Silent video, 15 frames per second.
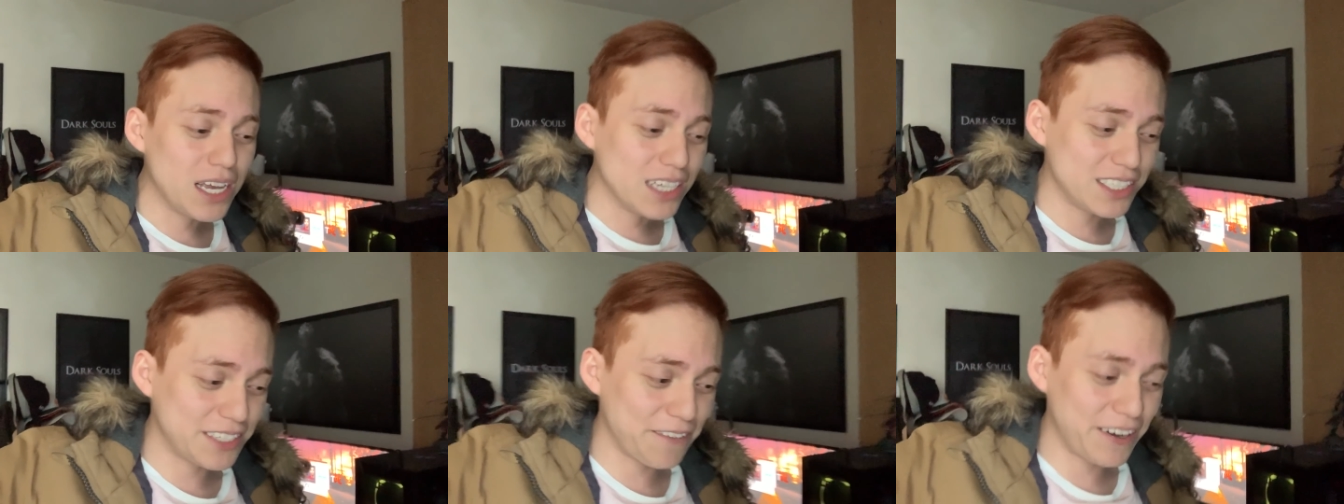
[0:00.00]

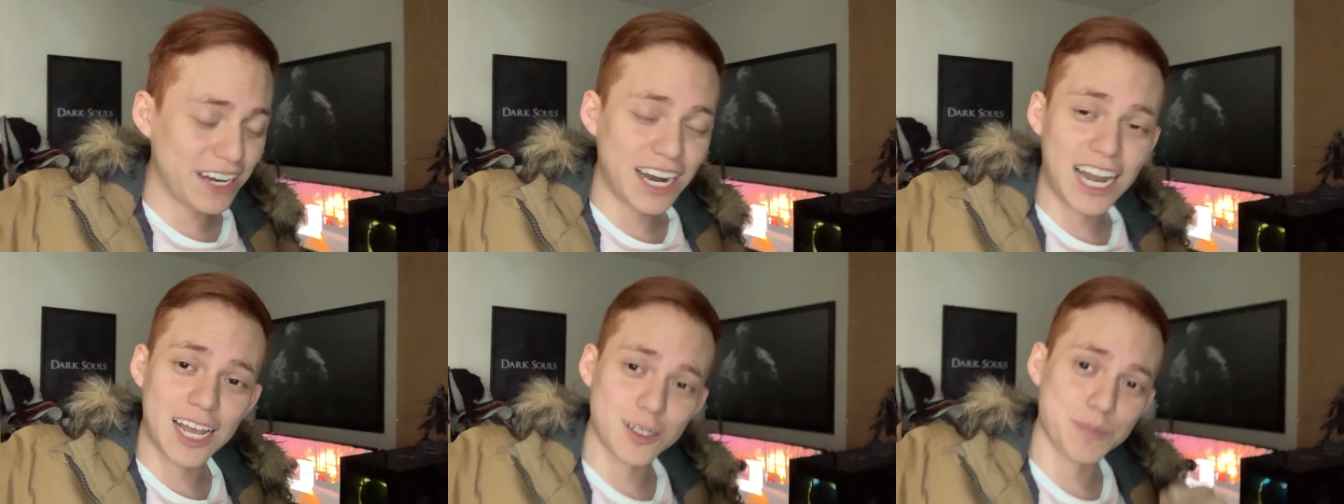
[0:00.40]
Se
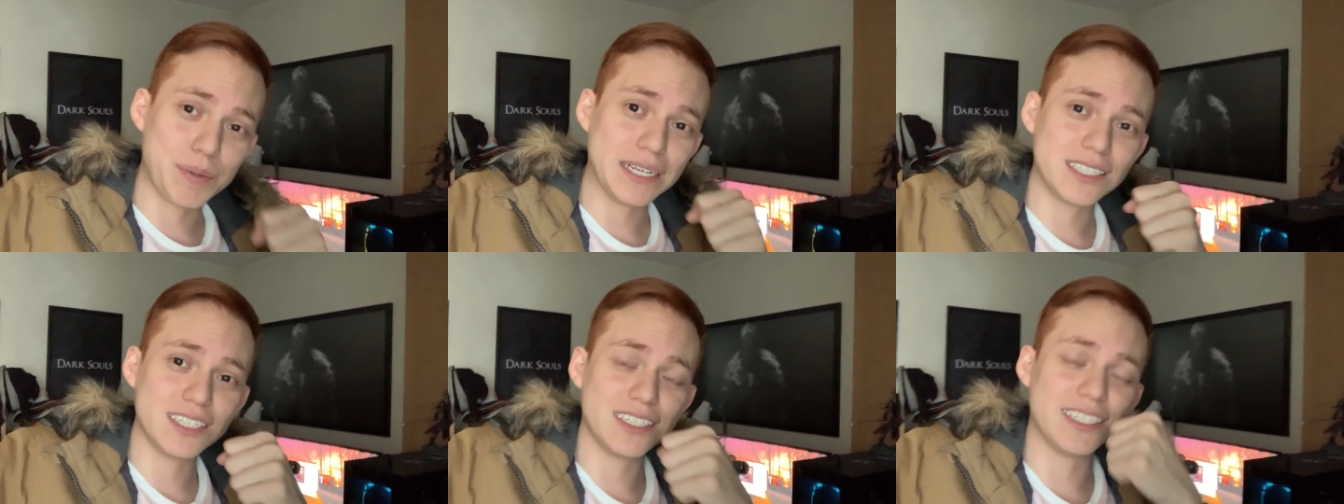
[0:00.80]
vienen las
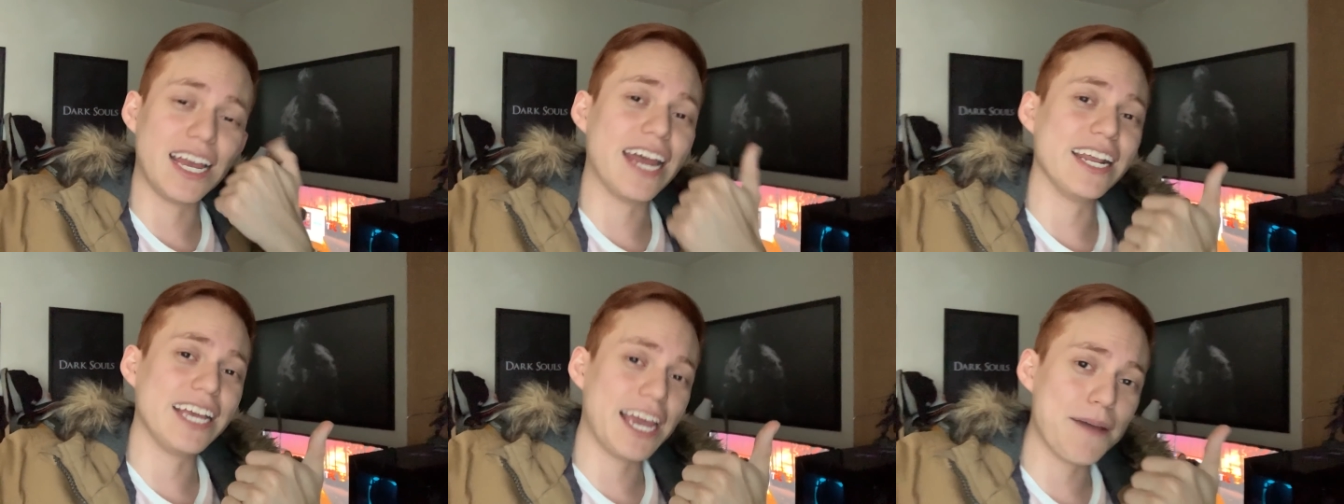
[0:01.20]
PCs de
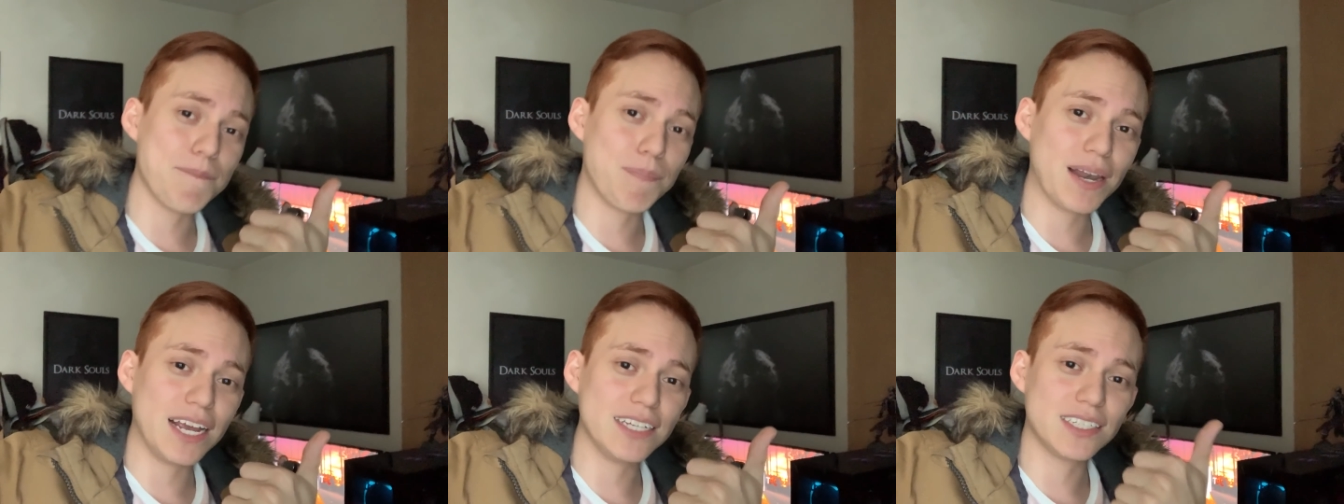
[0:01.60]
Air
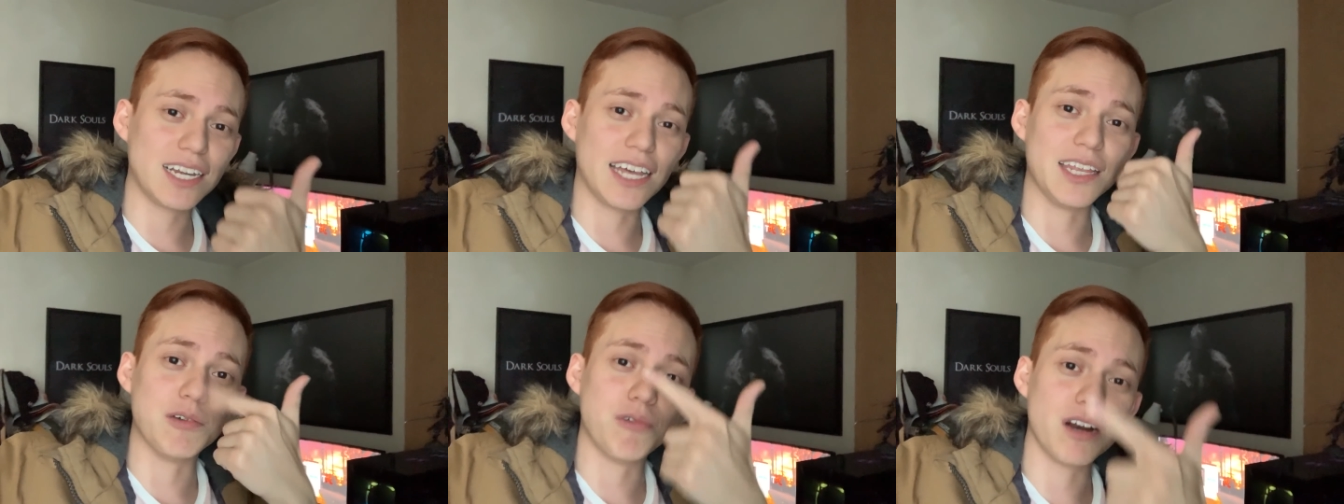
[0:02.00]
Gameplays,
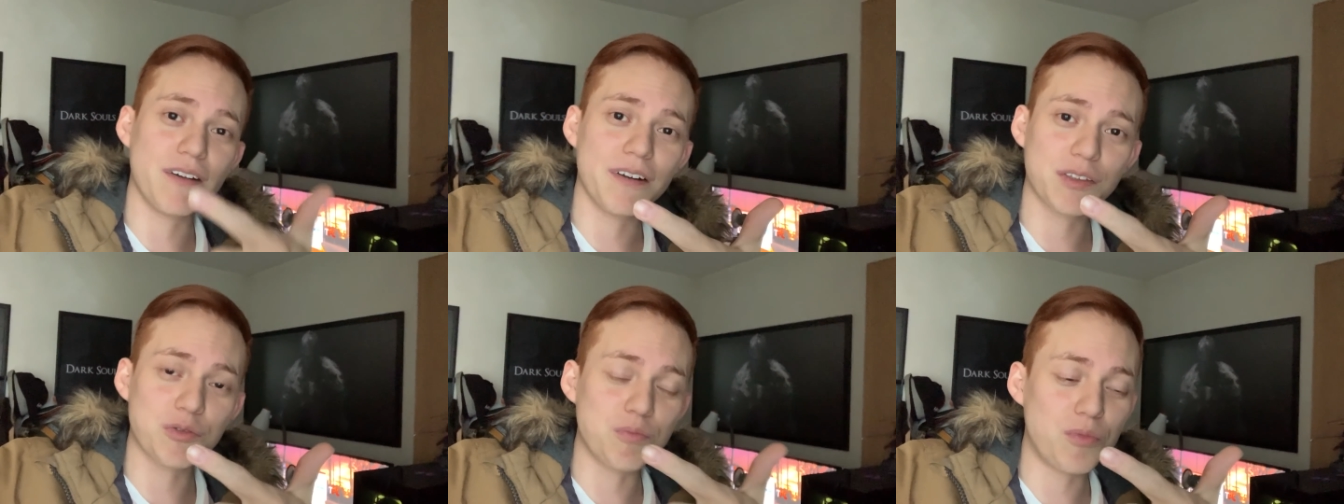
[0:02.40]
la de
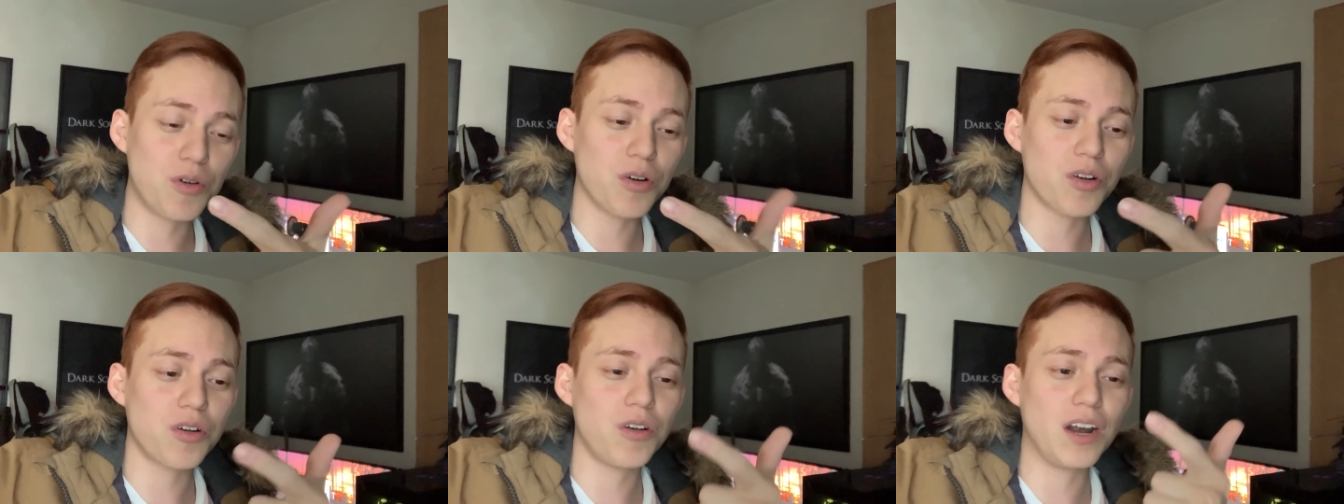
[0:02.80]
Wherever
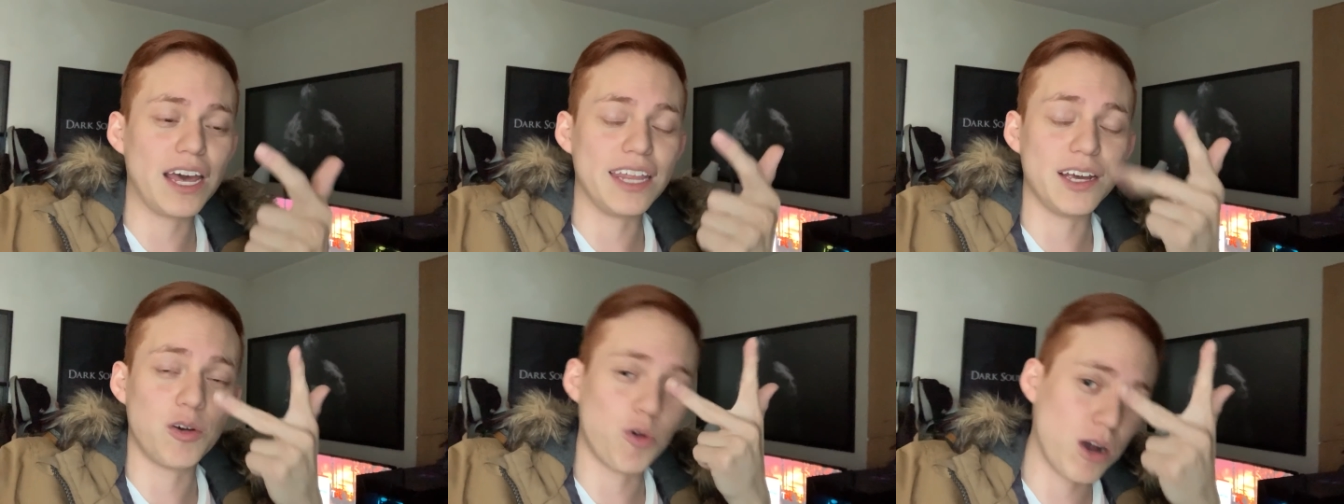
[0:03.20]
Tomorrow,
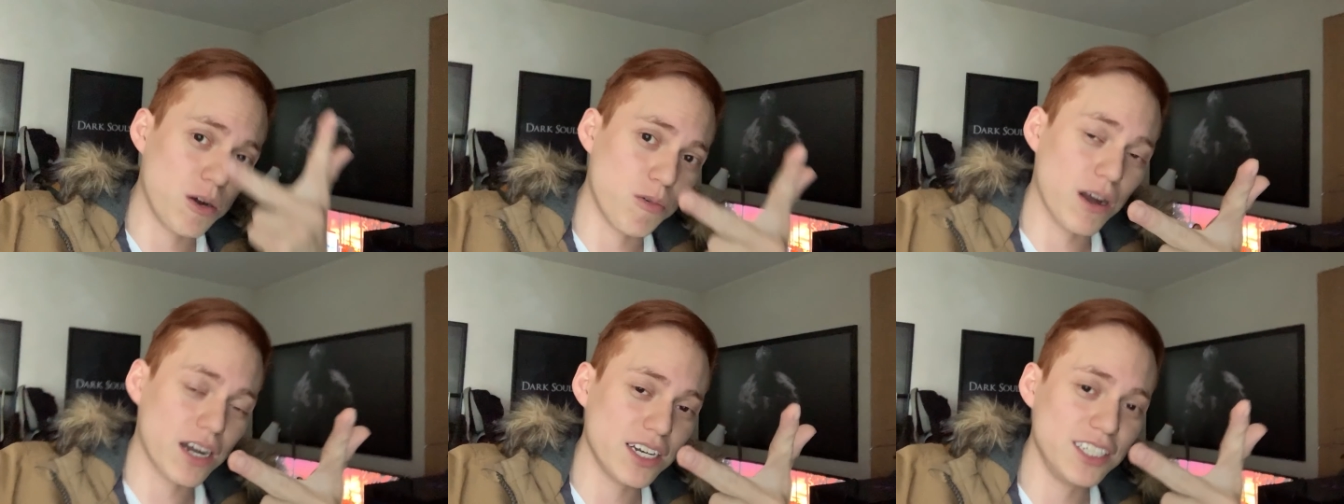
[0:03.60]
la de Juan
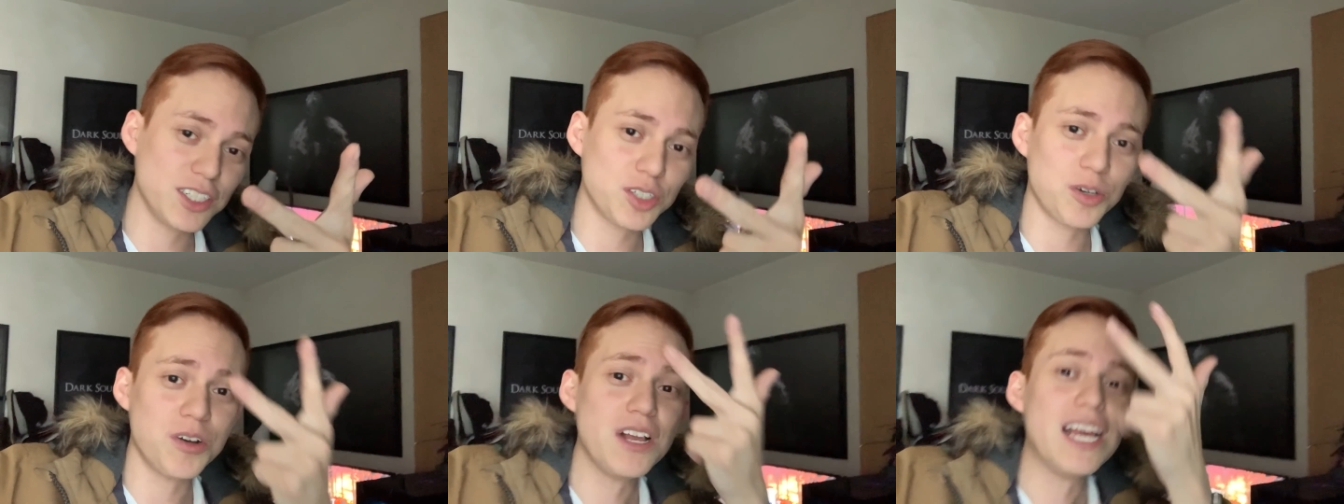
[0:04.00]

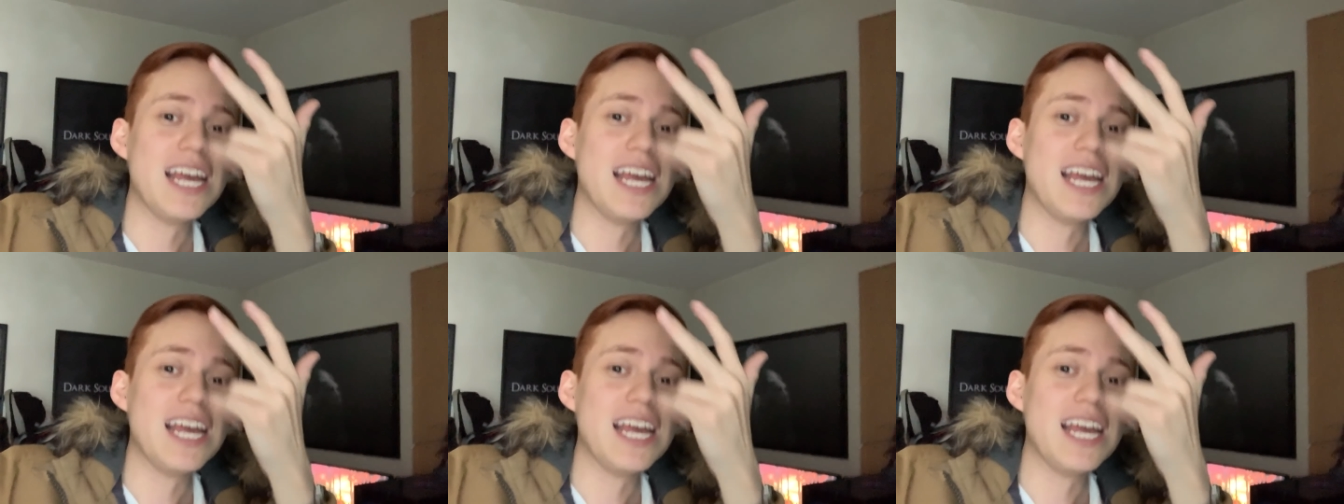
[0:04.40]
Guarnizo,